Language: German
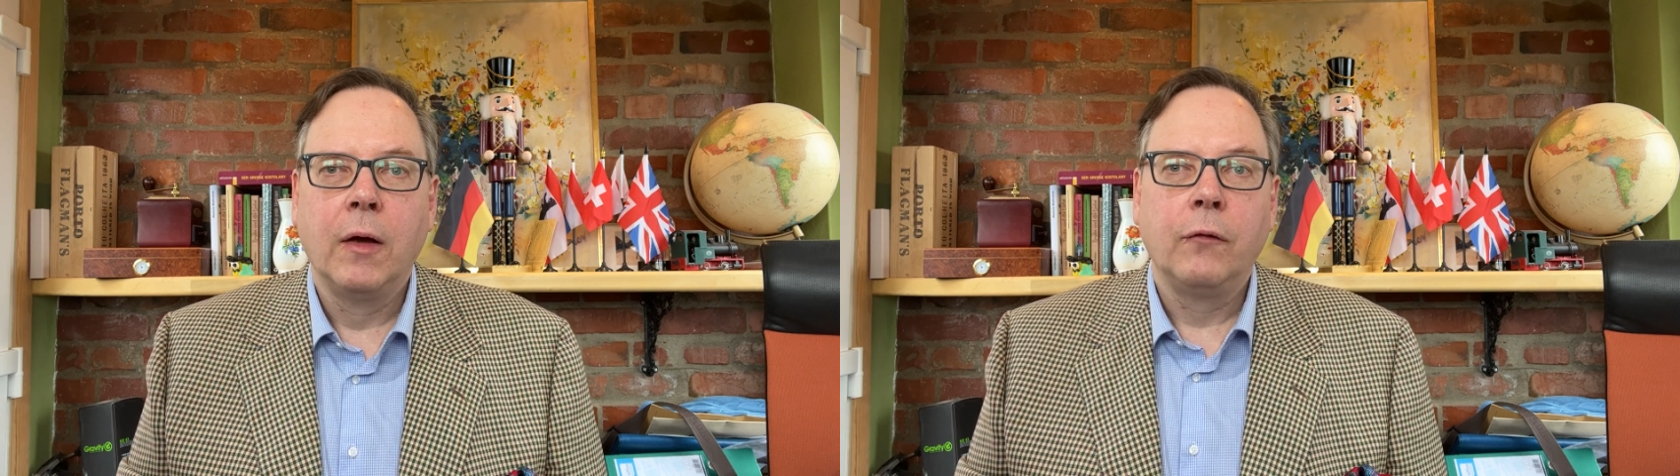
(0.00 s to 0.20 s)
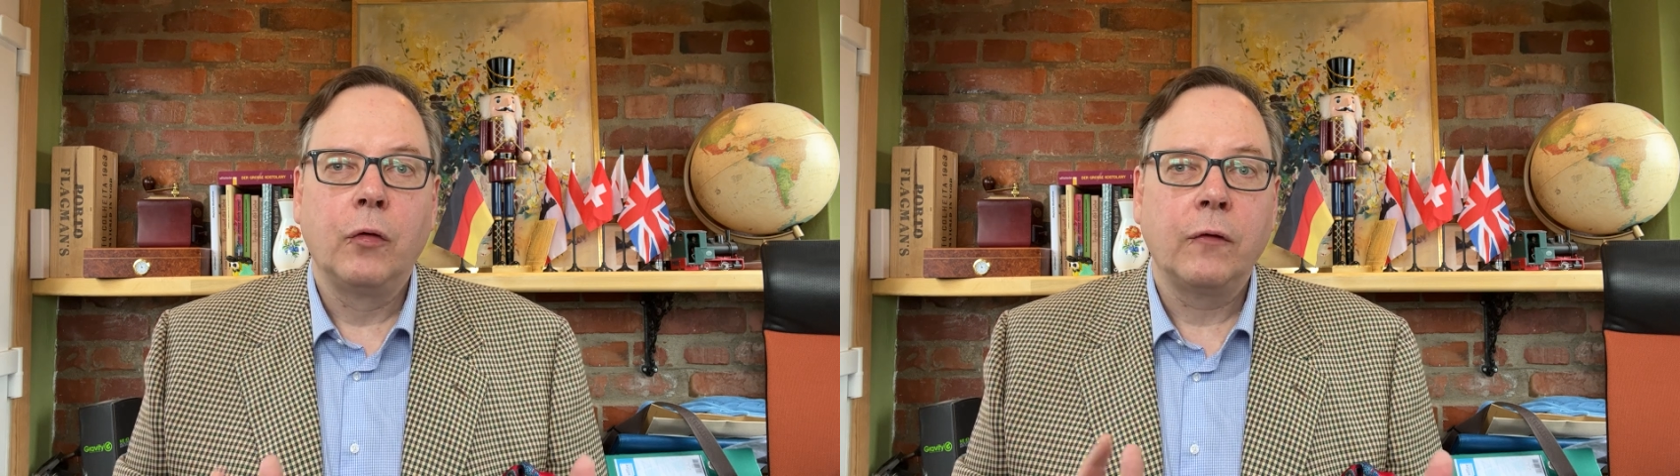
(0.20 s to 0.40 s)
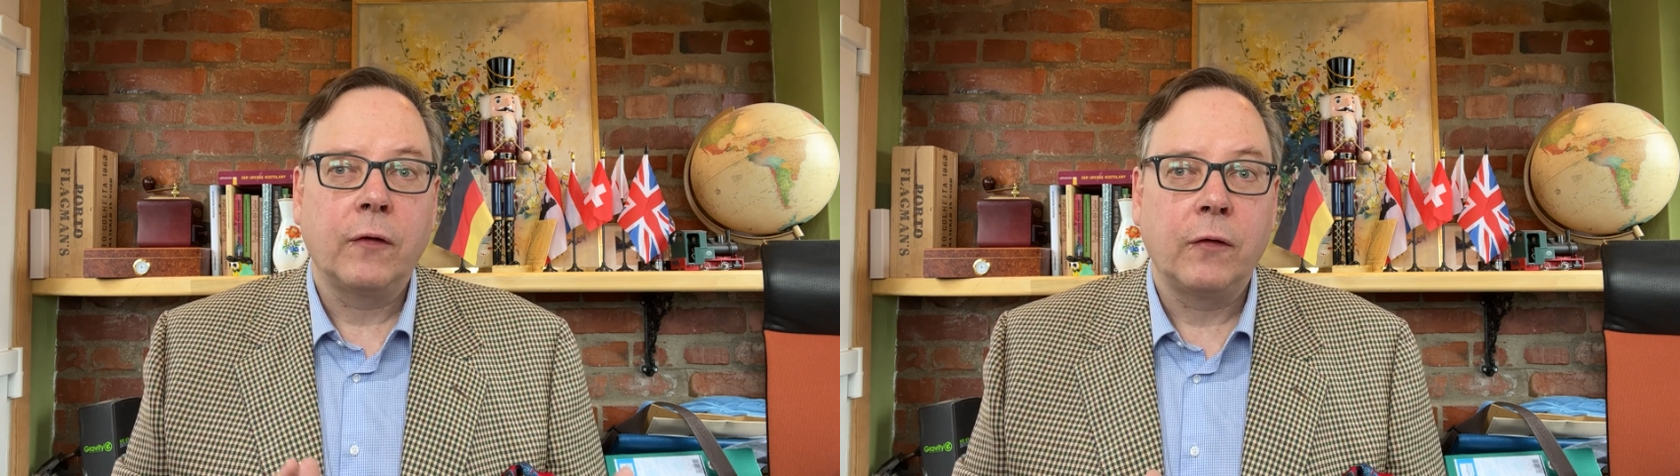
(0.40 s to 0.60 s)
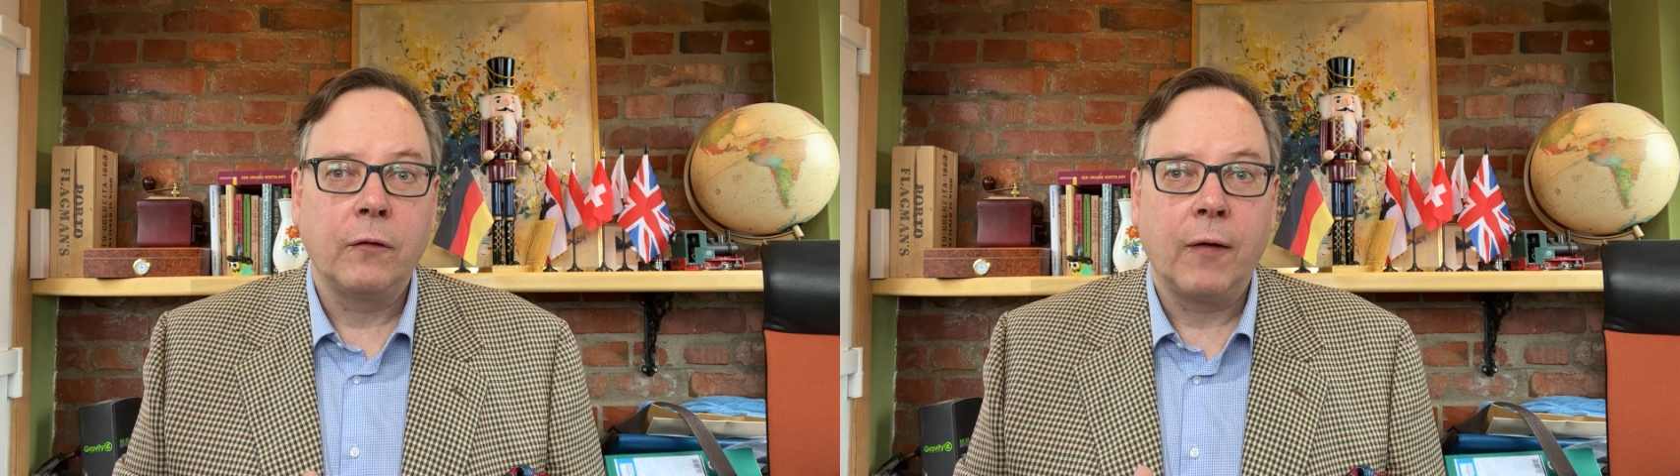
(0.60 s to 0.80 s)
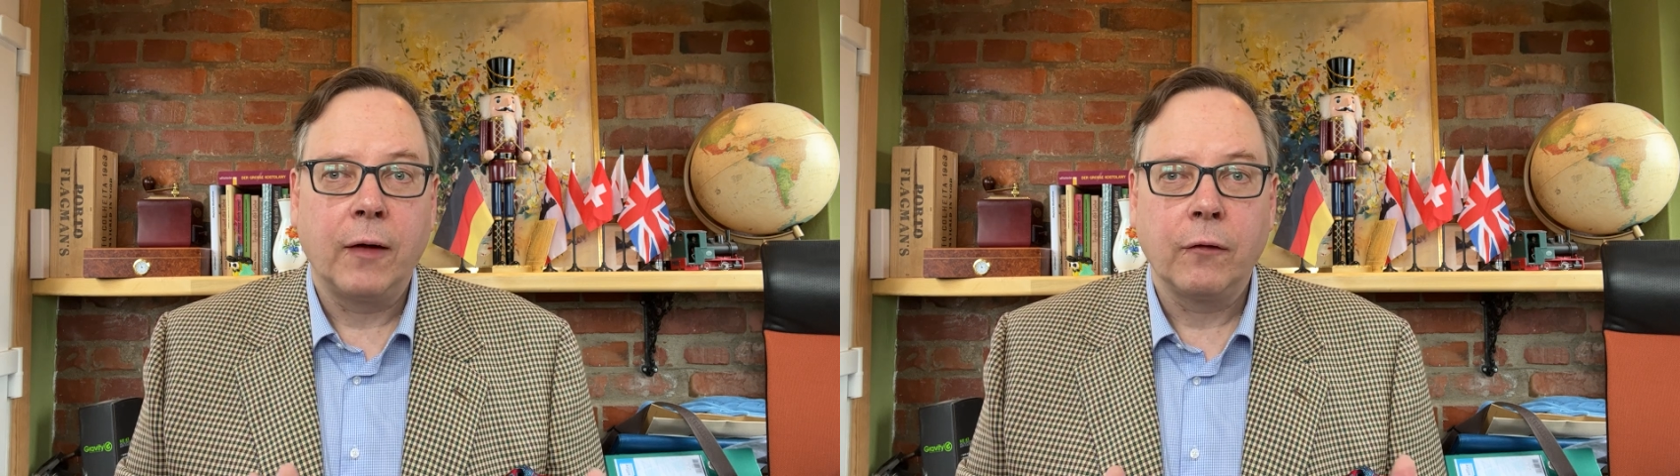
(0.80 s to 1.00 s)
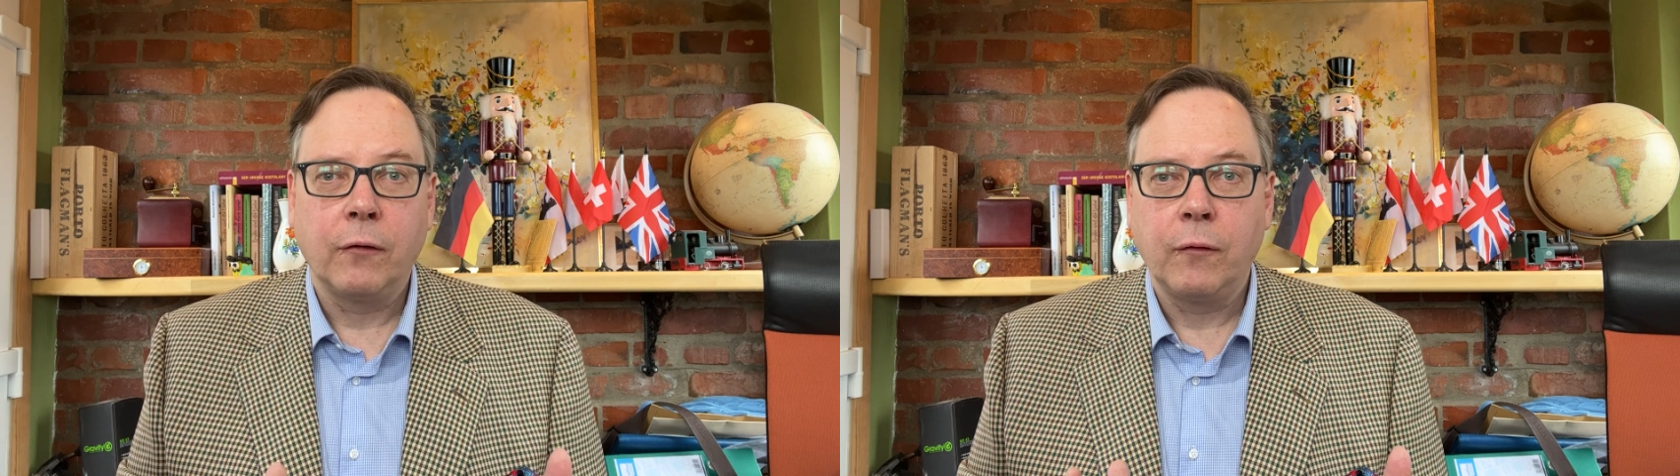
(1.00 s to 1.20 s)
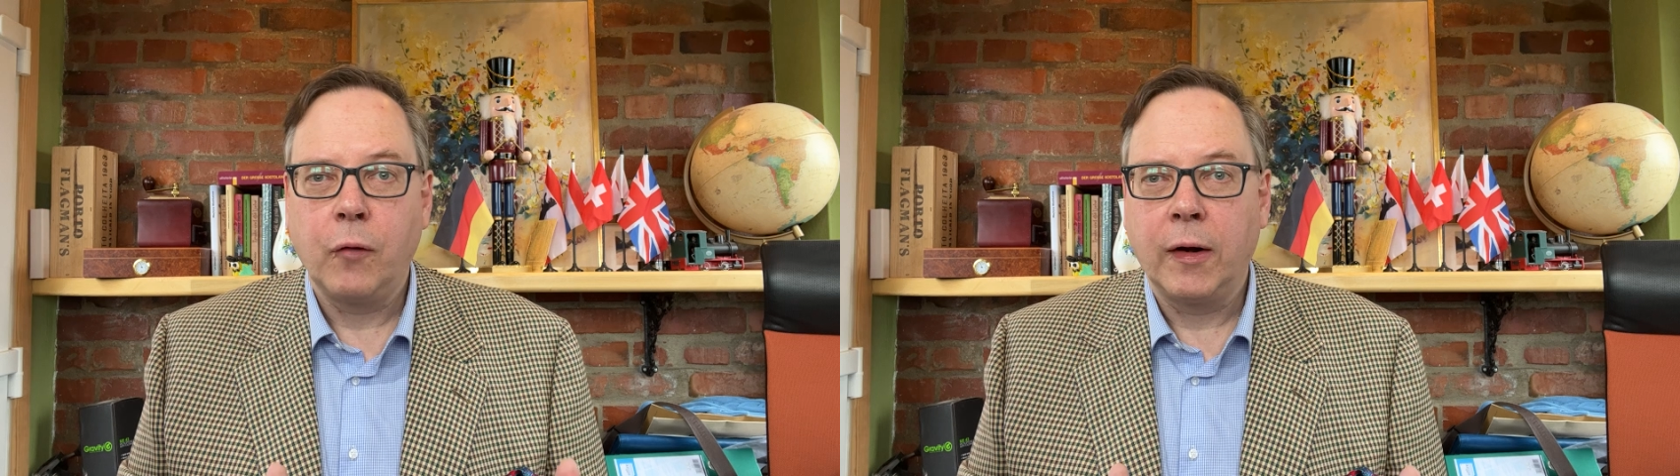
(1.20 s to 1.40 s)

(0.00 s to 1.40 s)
Zusätzlich warnte sie vor